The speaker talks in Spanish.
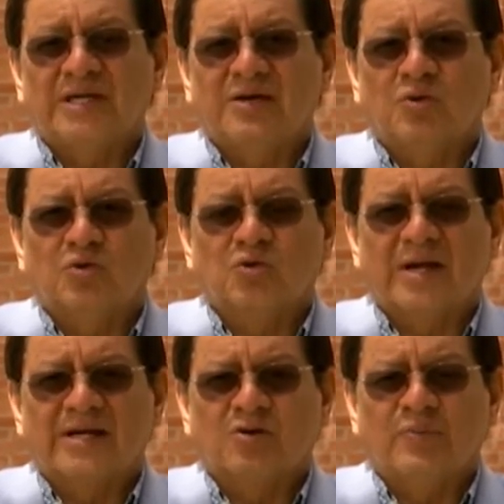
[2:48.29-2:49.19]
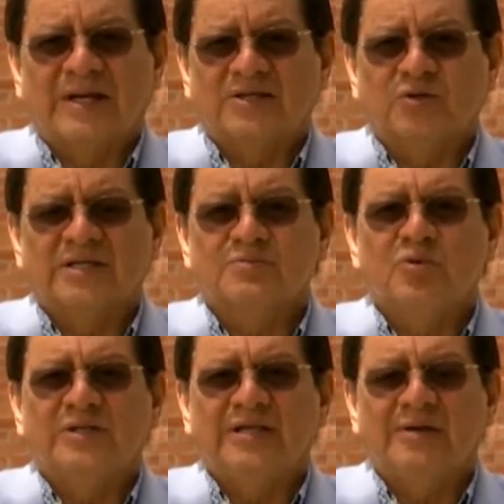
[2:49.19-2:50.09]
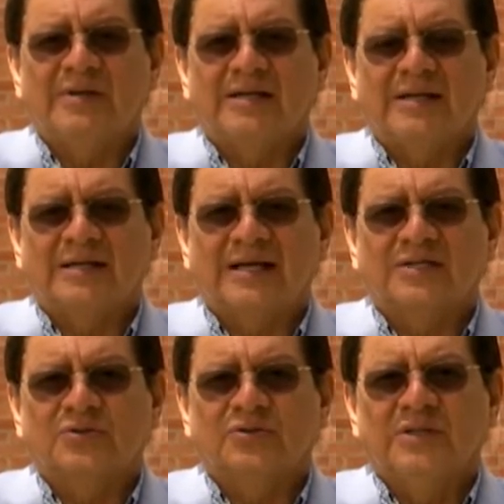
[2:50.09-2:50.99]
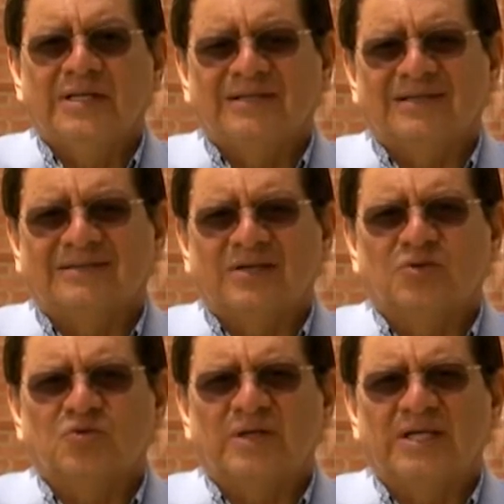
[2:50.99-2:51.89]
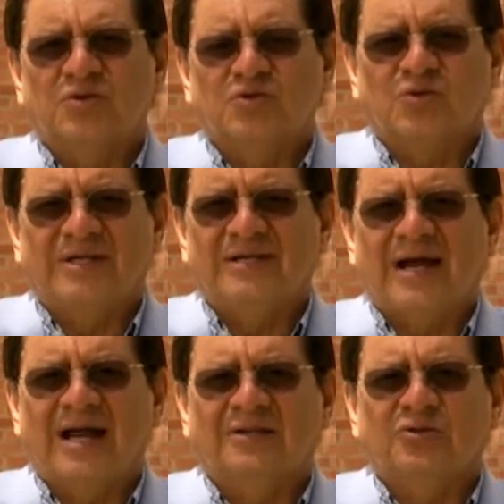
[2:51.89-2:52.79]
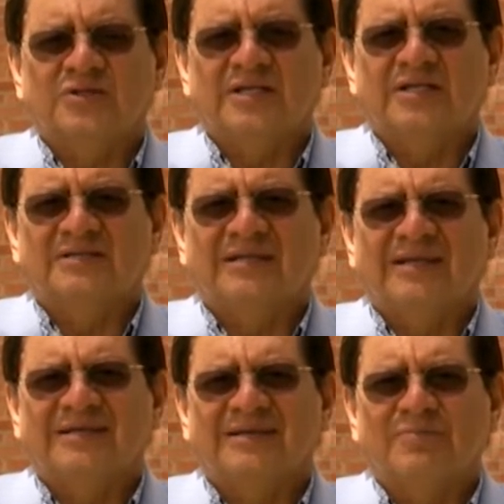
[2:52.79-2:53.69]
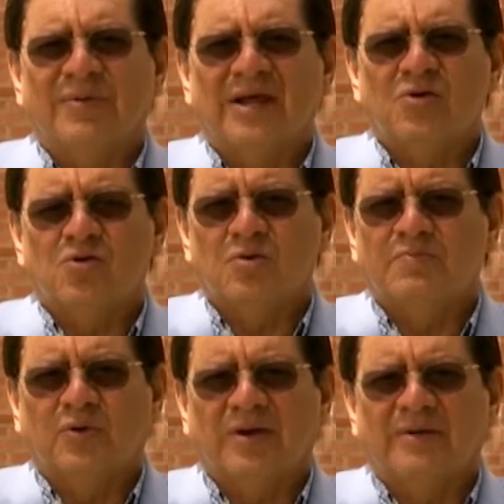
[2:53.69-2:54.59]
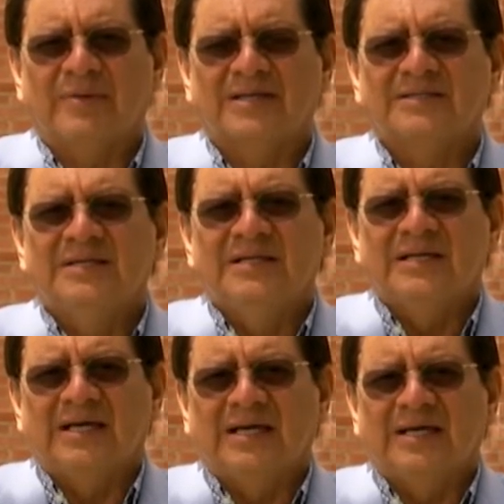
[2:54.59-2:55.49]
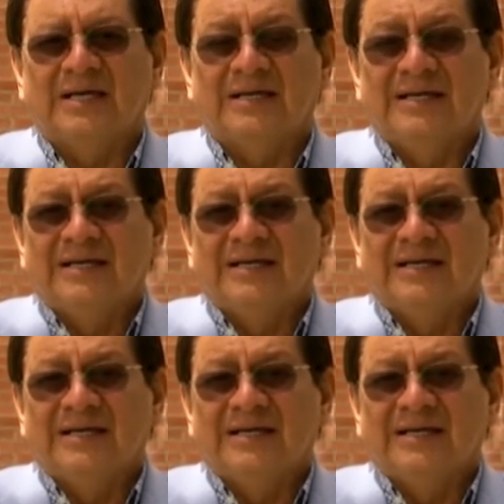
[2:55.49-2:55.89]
incluso la recuperación es muy débil en el caso de Estados Unidos, con altos índices de desempleo, con problemas eh,